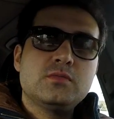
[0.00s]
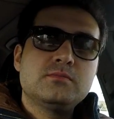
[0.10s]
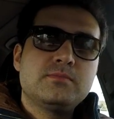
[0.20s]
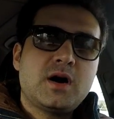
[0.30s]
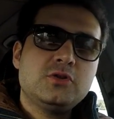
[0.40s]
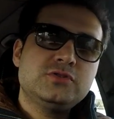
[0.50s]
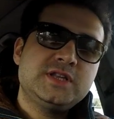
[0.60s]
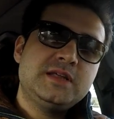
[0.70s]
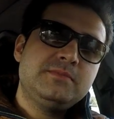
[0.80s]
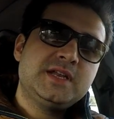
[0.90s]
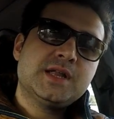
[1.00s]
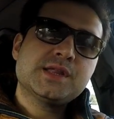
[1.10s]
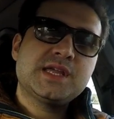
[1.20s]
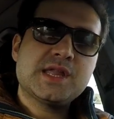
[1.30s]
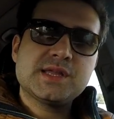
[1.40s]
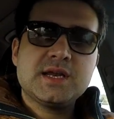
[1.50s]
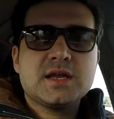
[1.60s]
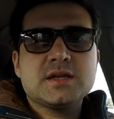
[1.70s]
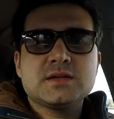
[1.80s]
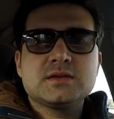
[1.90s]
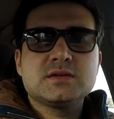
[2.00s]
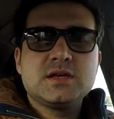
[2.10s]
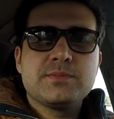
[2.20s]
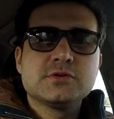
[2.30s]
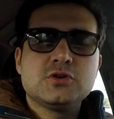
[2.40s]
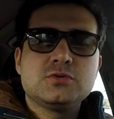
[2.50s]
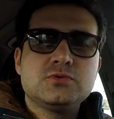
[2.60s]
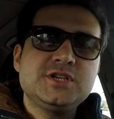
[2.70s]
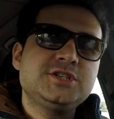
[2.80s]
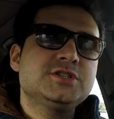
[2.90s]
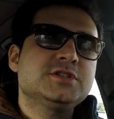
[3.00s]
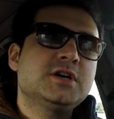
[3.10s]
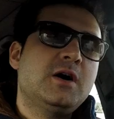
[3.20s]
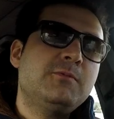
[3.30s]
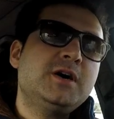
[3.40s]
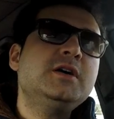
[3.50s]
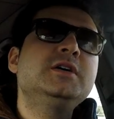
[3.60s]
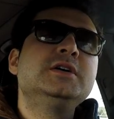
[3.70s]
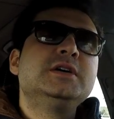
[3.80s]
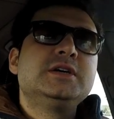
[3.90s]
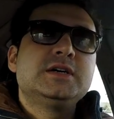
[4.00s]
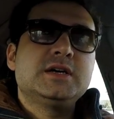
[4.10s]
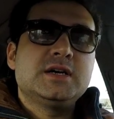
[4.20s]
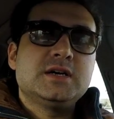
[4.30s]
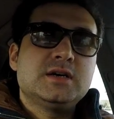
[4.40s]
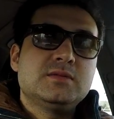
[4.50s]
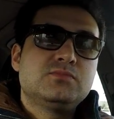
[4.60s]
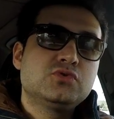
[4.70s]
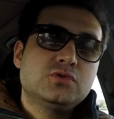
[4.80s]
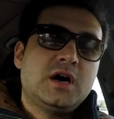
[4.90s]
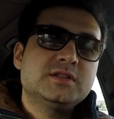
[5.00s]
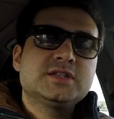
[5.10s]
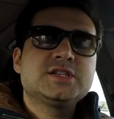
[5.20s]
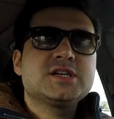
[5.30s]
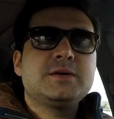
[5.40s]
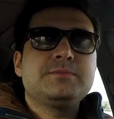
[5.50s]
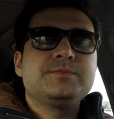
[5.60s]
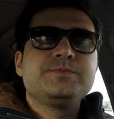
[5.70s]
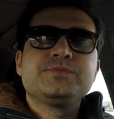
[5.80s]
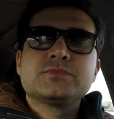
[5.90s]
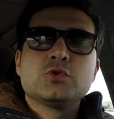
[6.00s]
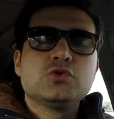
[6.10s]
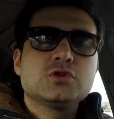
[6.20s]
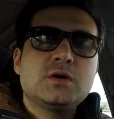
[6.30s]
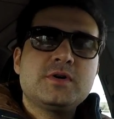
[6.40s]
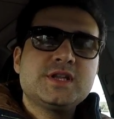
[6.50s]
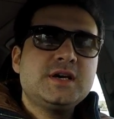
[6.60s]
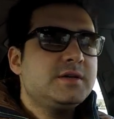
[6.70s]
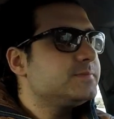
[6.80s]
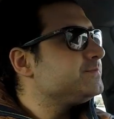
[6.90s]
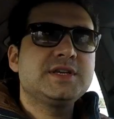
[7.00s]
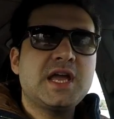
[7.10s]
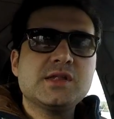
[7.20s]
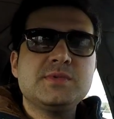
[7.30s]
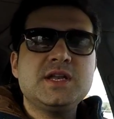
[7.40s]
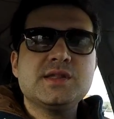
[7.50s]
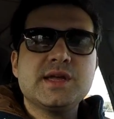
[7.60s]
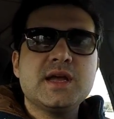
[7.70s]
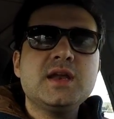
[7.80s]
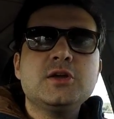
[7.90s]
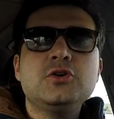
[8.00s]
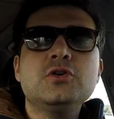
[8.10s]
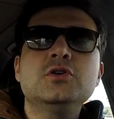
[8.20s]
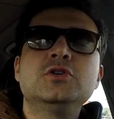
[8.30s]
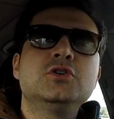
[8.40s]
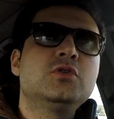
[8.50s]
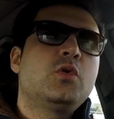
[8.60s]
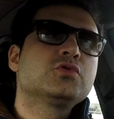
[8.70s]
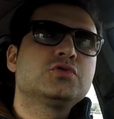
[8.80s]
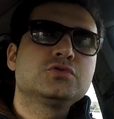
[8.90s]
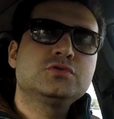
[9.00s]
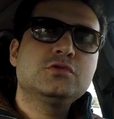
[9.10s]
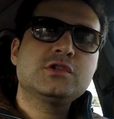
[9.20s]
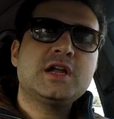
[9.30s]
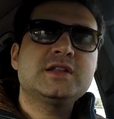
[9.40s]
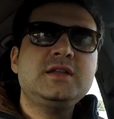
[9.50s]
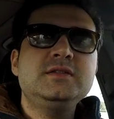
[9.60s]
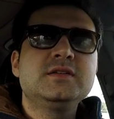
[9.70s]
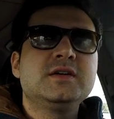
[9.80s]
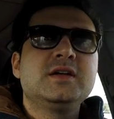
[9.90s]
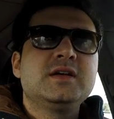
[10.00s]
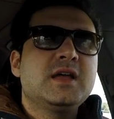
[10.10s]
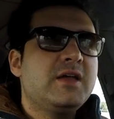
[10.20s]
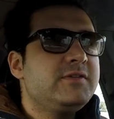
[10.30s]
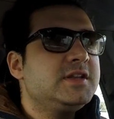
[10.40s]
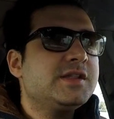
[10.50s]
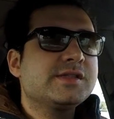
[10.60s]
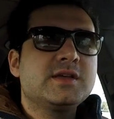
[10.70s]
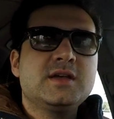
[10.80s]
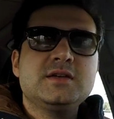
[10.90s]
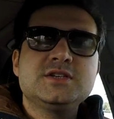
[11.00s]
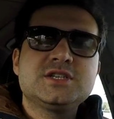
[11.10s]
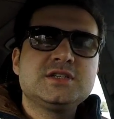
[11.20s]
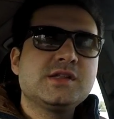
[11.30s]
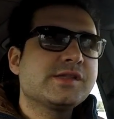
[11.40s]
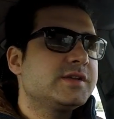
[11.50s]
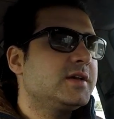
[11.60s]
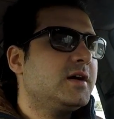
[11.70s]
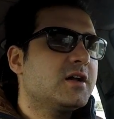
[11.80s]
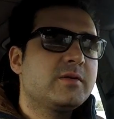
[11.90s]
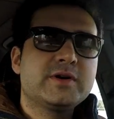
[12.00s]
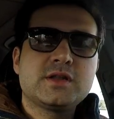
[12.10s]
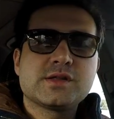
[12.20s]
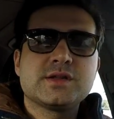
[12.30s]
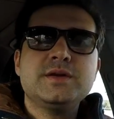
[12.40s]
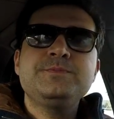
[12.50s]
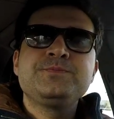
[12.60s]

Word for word: Bounty'de biraz gezerek yapılıyordu bu iş. Ama e, bu anlatacağım uygulamada gezmenize gerek yok. Oturduğunuz yerden evinizde, işinizde, arabanızda